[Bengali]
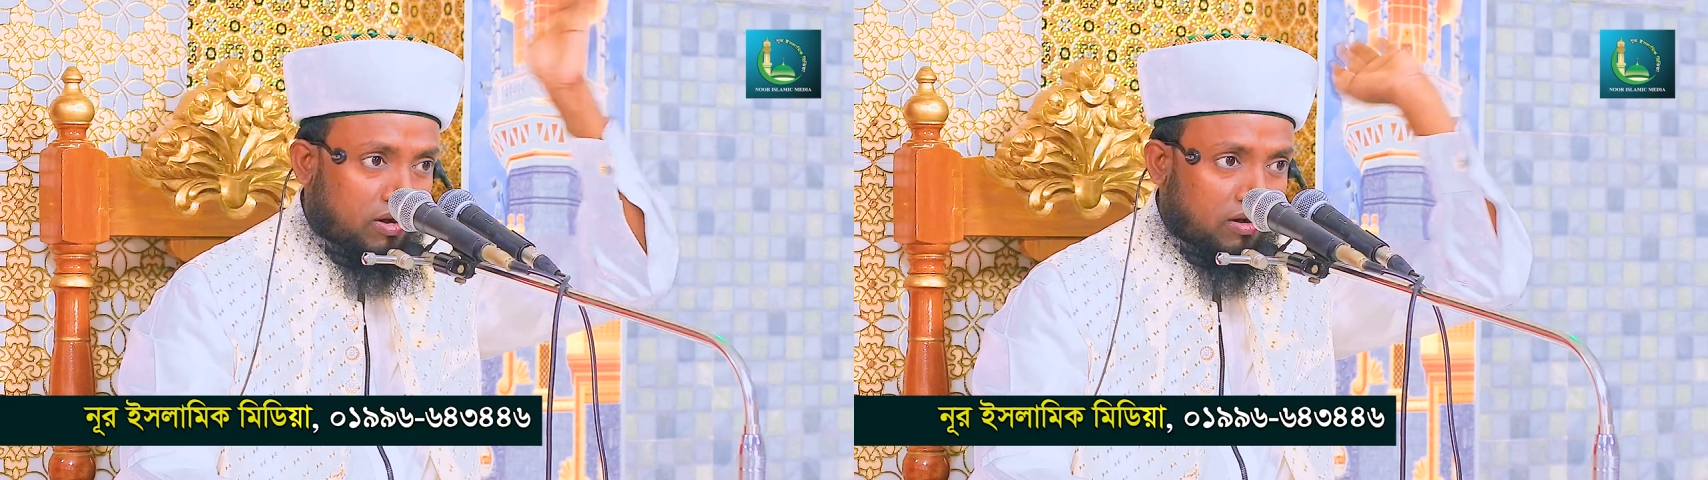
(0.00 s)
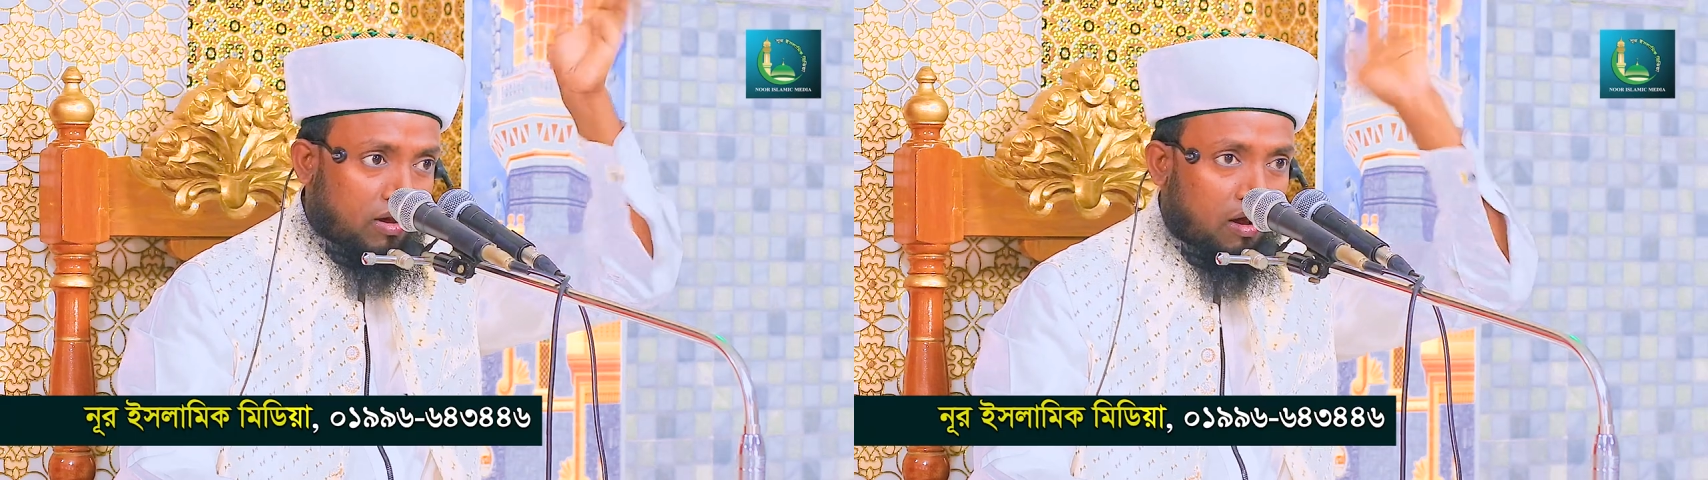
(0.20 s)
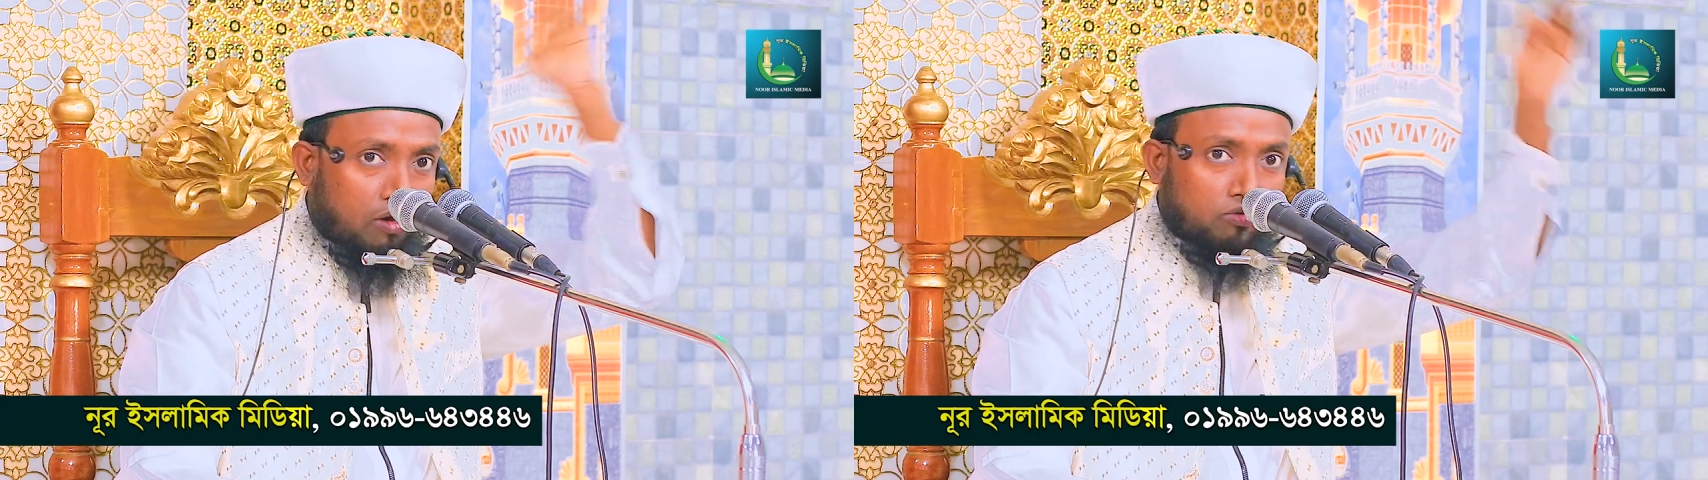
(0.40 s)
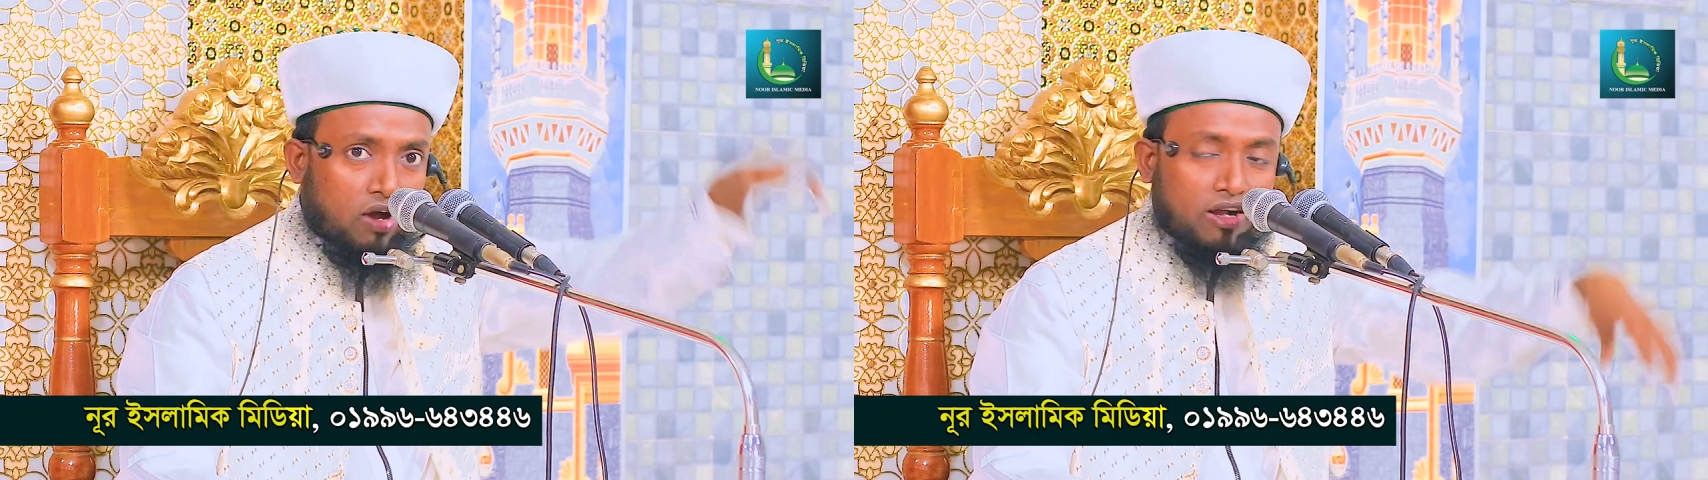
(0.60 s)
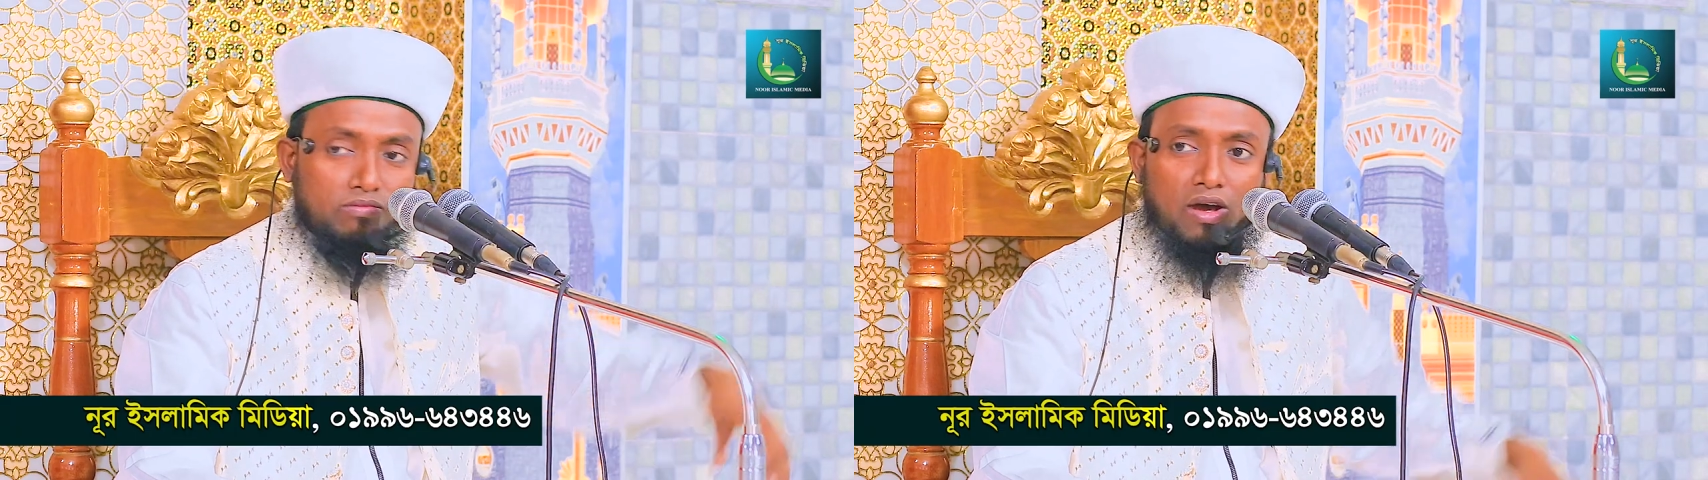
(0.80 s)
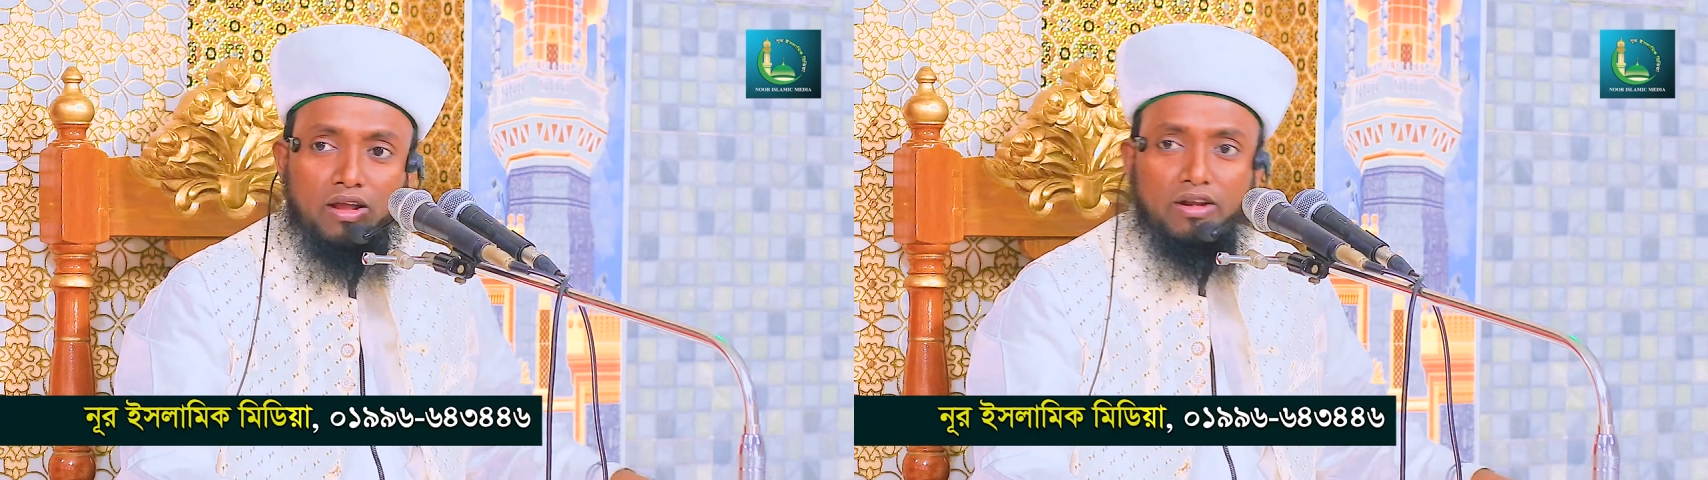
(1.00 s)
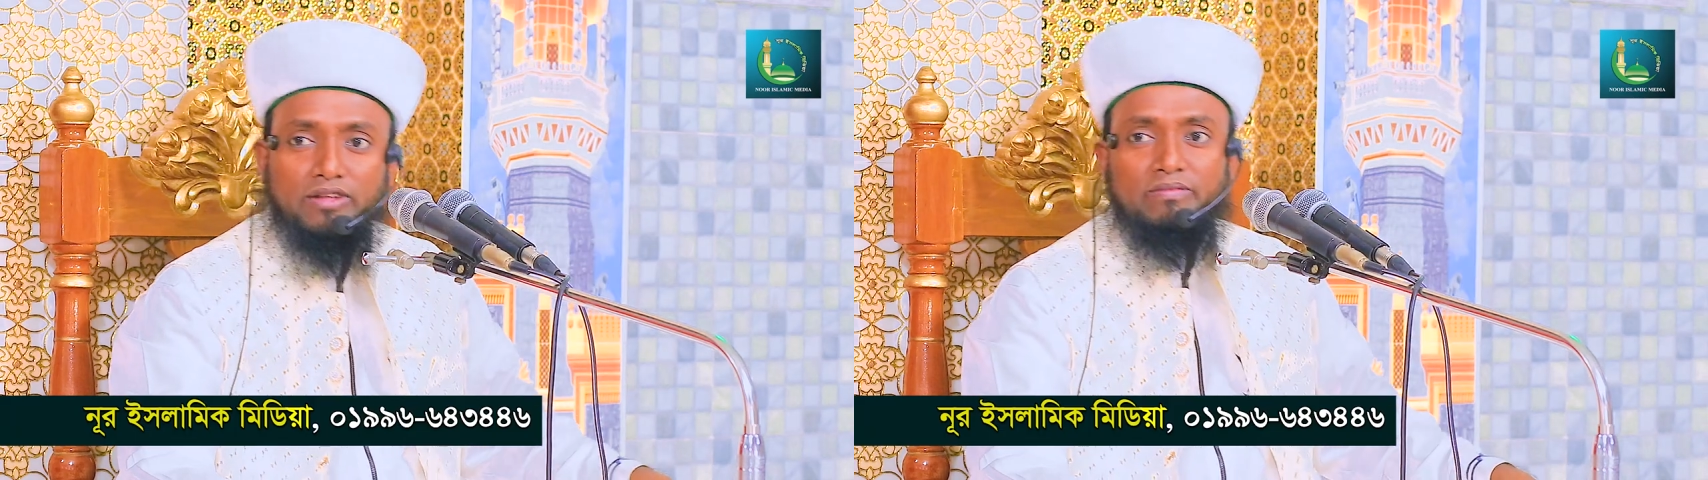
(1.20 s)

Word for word: আল্লাহ আকবার